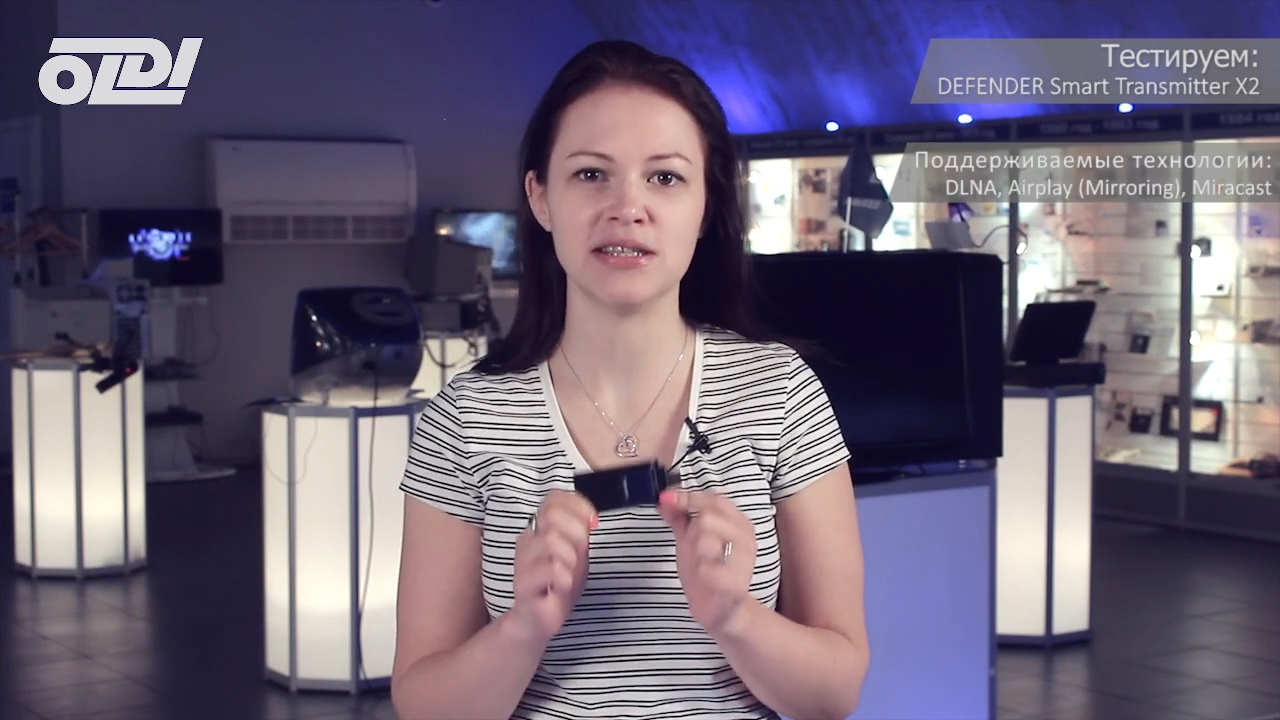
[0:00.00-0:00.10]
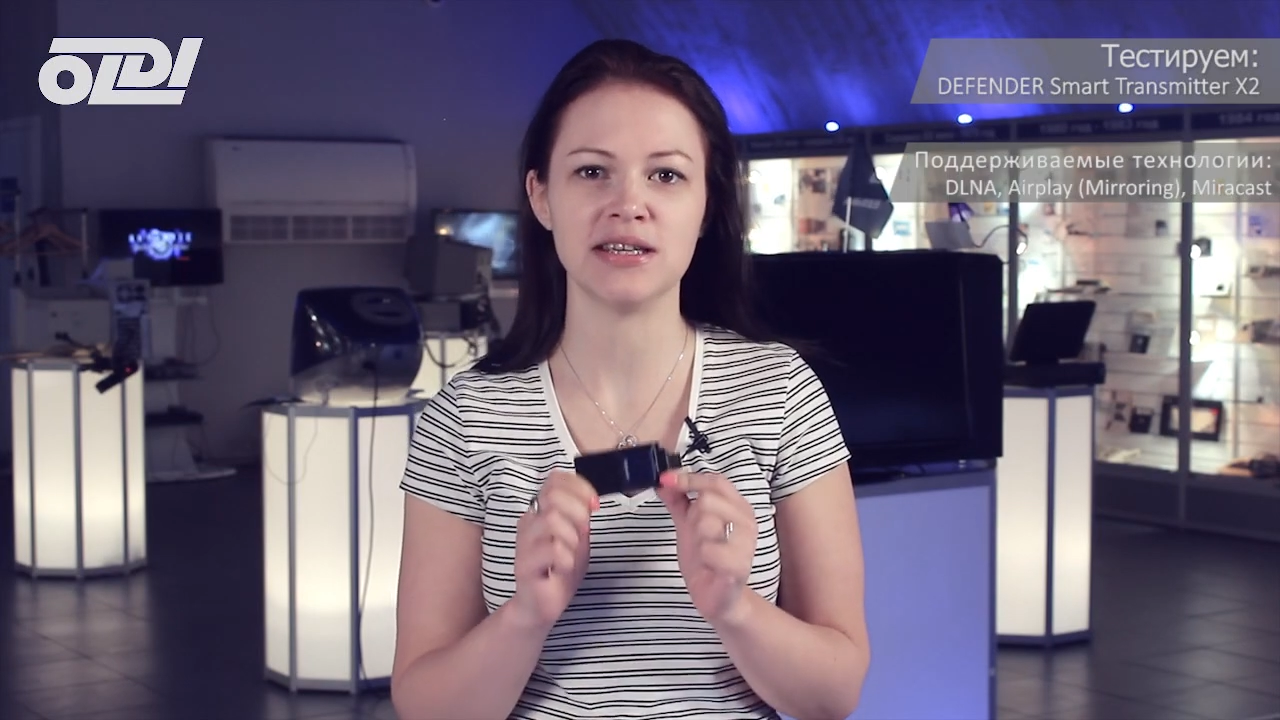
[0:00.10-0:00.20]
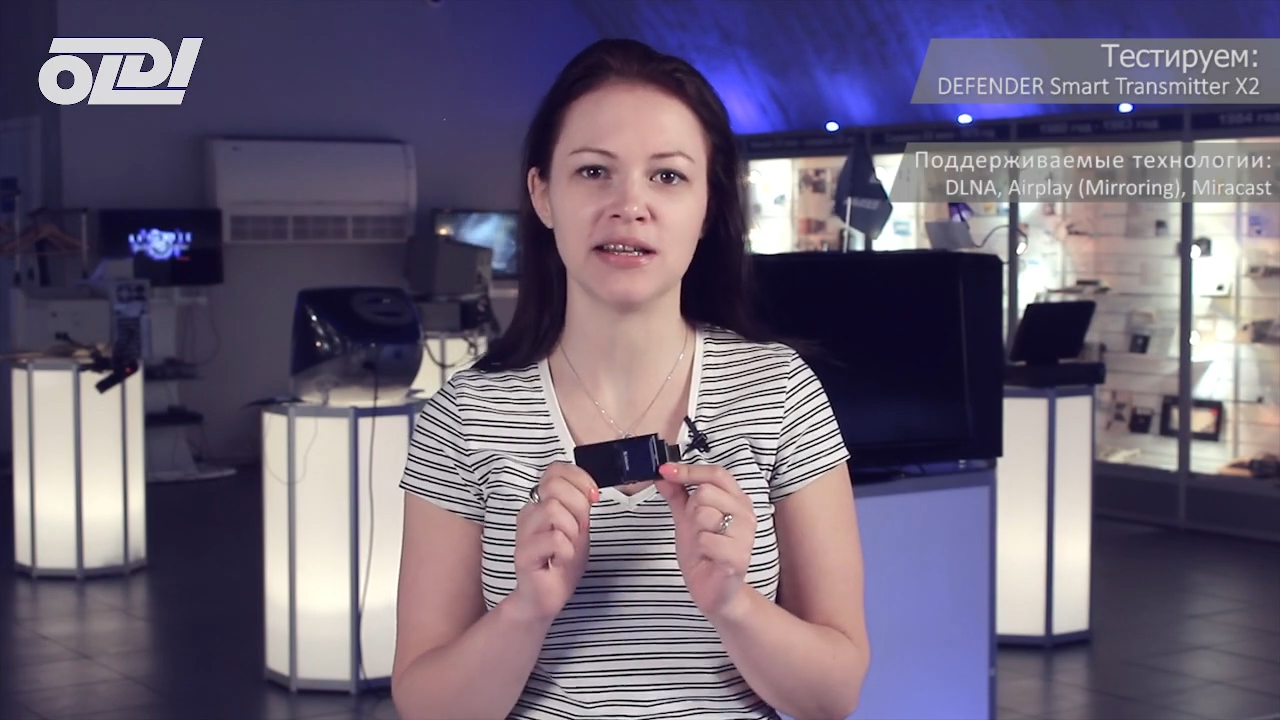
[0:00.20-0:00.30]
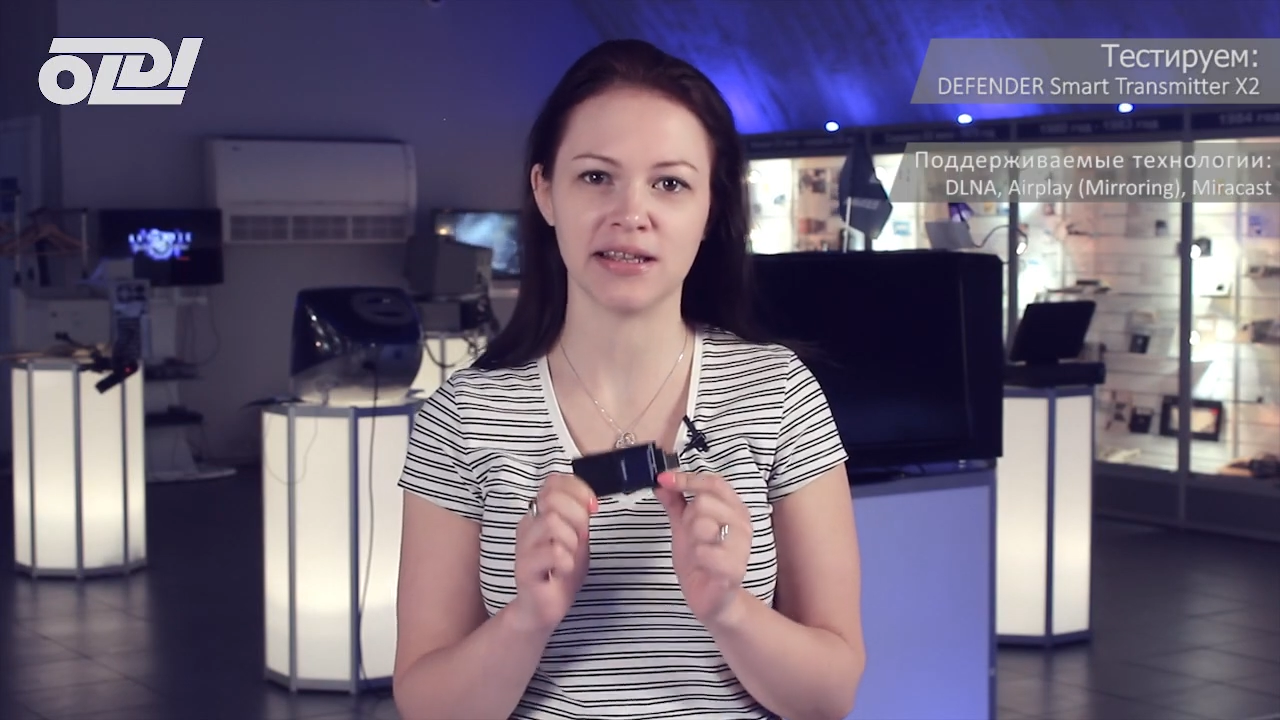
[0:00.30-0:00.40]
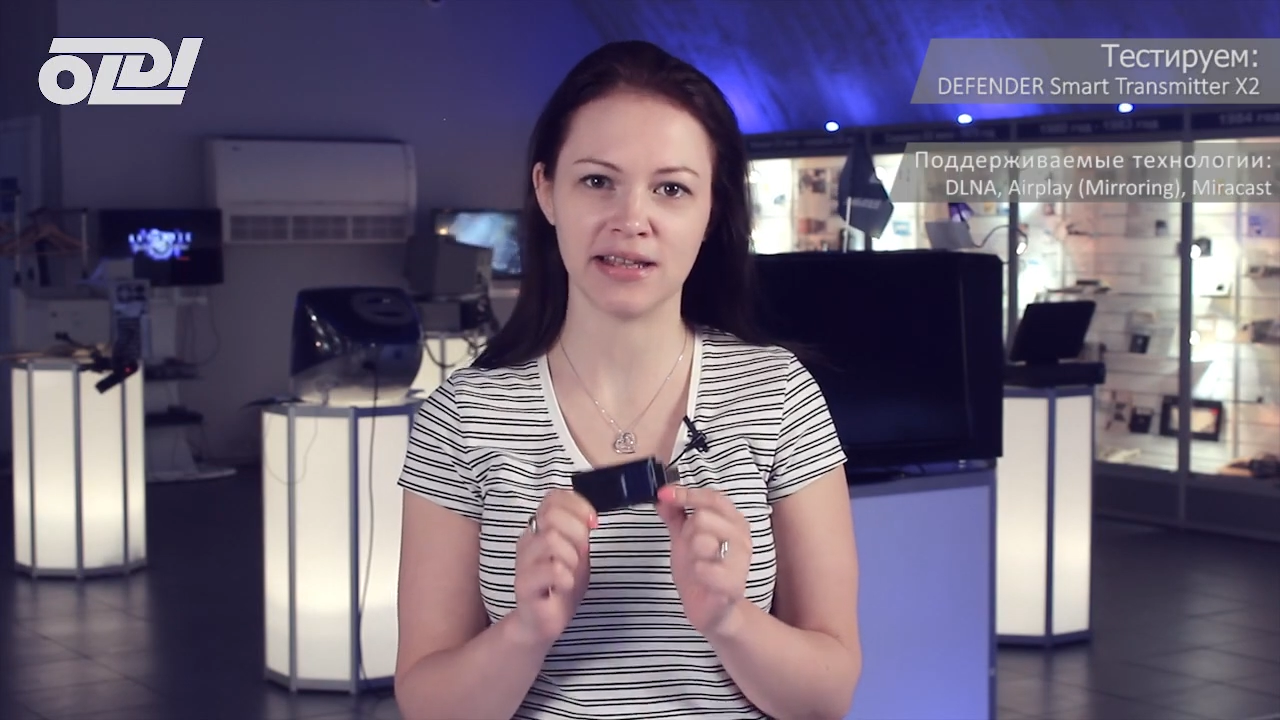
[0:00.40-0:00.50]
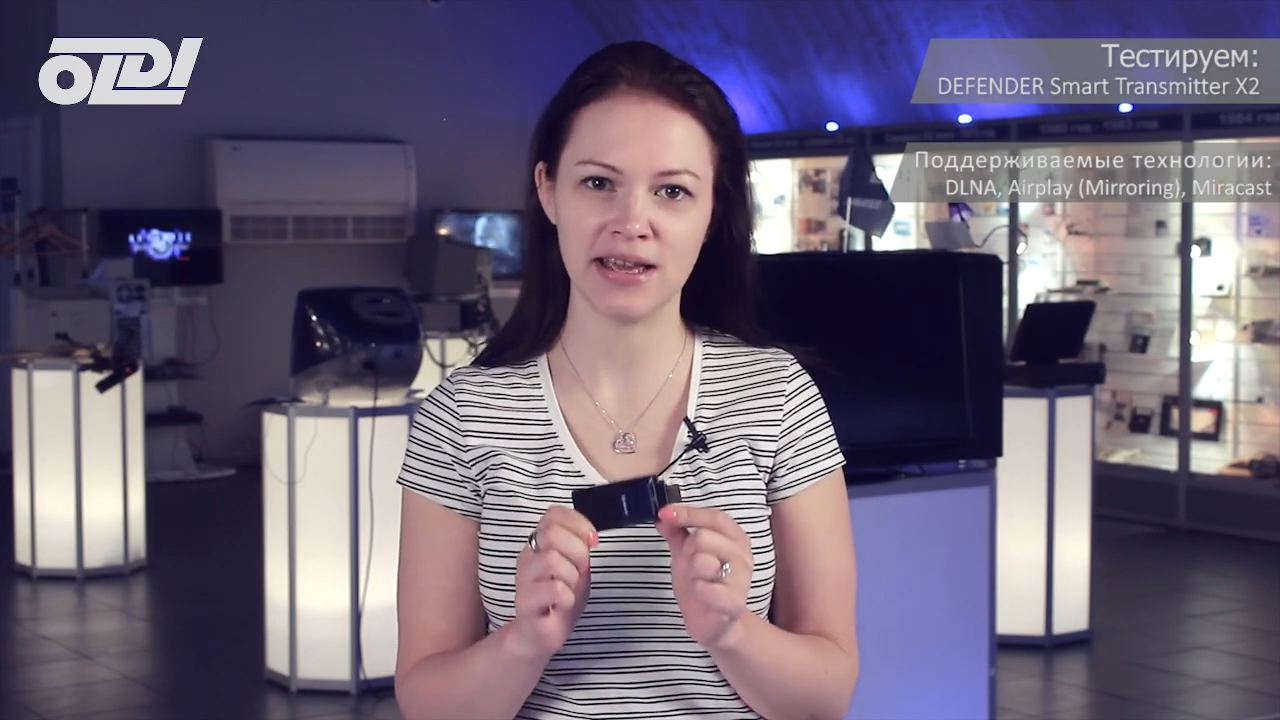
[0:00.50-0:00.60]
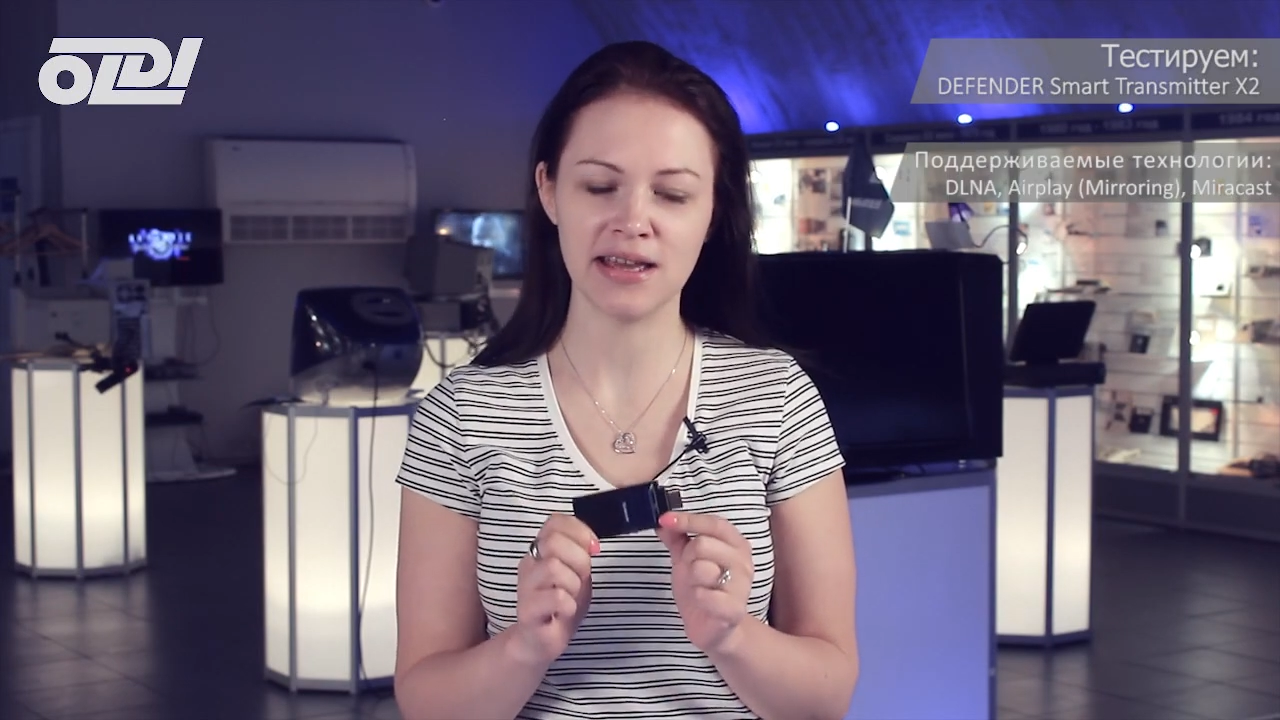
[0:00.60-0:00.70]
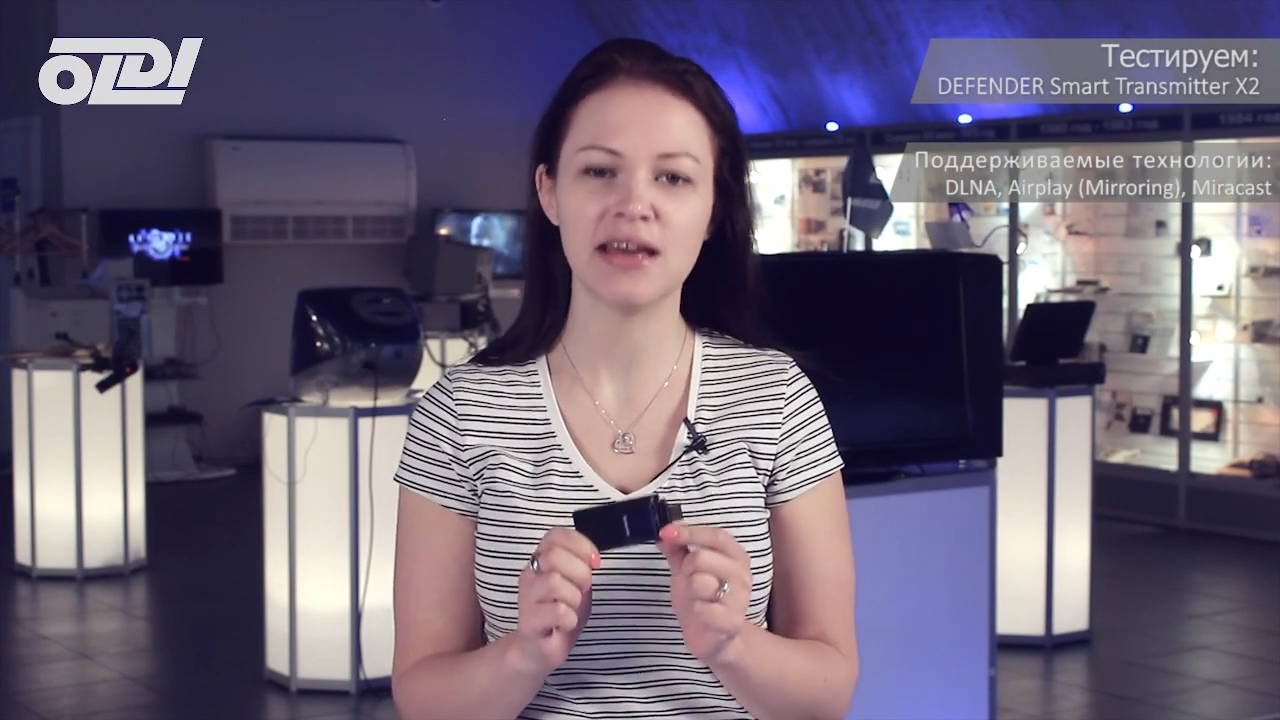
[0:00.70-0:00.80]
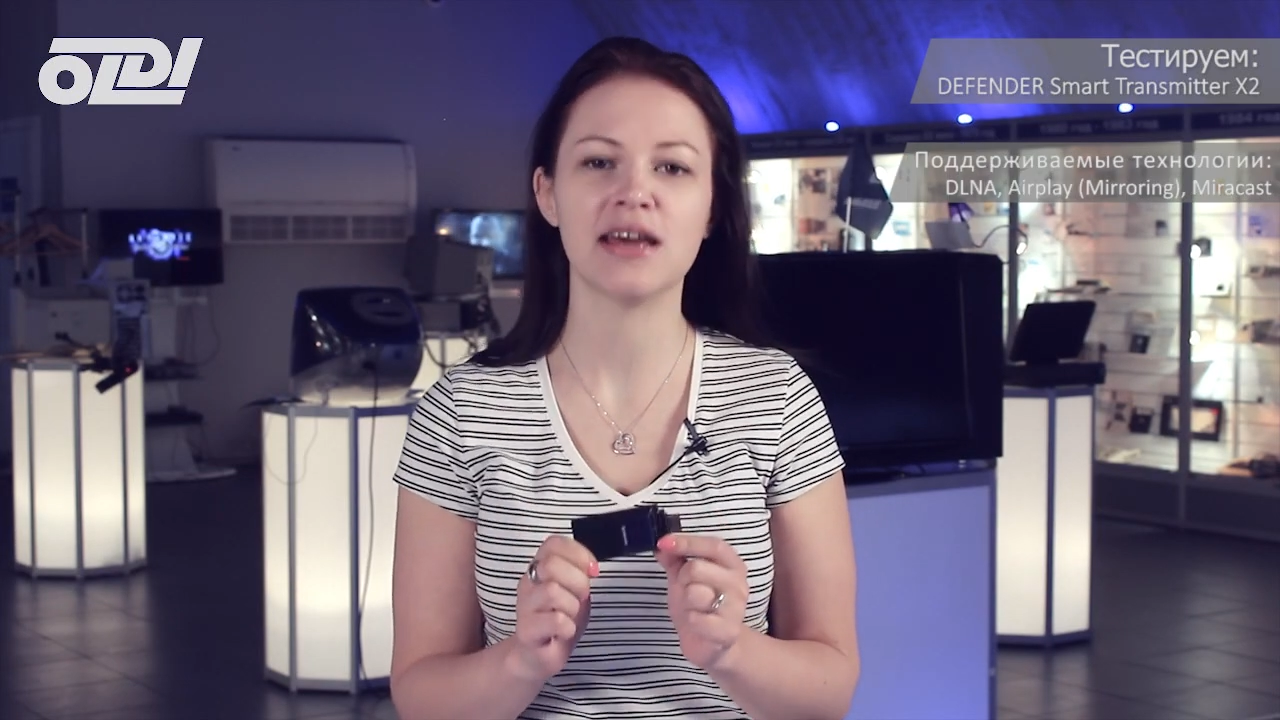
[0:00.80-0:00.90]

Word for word: DLNA,